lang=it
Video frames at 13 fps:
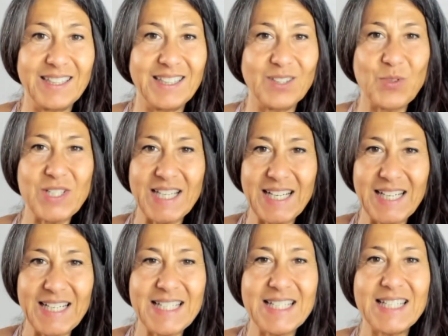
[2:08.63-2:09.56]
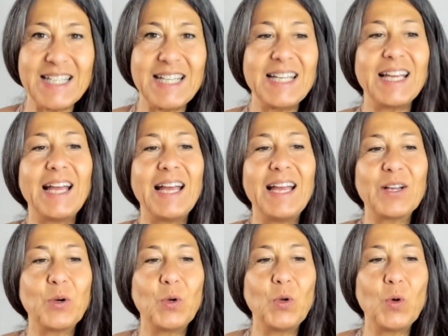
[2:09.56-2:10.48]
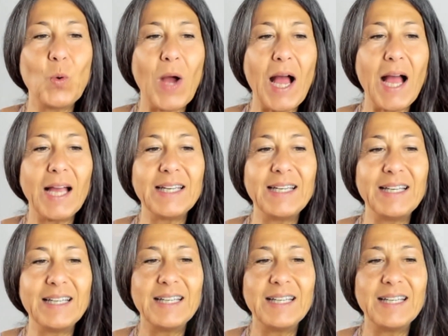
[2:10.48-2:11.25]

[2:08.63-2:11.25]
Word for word: eh, questa eclissi, eccolo qua il